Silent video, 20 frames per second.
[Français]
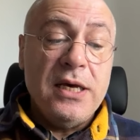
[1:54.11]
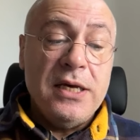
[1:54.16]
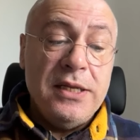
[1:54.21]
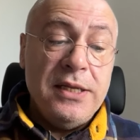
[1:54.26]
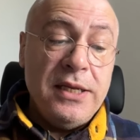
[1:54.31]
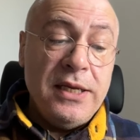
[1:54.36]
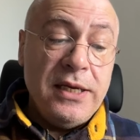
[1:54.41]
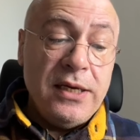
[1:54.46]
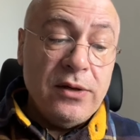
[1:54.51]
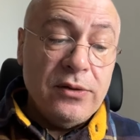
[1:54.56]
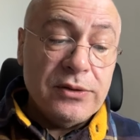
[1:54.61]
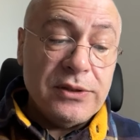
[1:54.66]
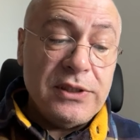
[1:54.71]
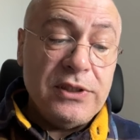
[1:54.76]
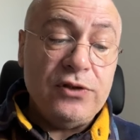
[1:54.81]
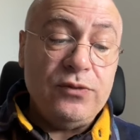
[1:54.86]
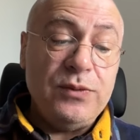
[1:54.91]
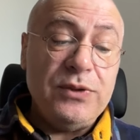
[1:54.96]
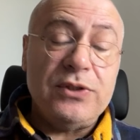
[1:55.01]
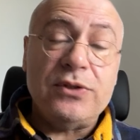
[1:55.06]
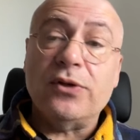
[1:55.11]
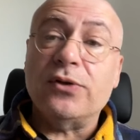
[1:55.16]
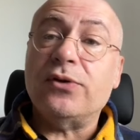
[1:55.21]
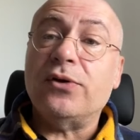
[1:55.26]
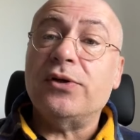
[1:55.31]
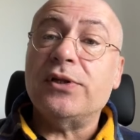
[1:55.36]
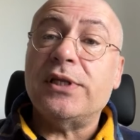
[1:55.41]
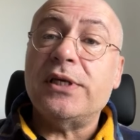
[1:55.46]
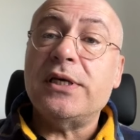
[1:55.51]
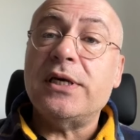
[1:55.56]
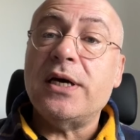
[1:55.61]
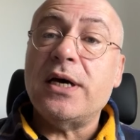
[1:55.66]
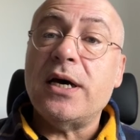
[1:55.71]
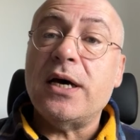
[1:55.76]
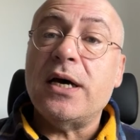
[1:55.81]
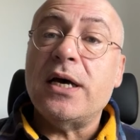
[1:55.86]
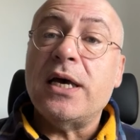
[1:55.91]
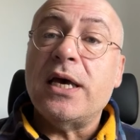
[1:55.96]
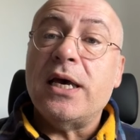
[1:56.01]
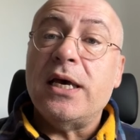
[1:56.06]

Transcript: née en 1831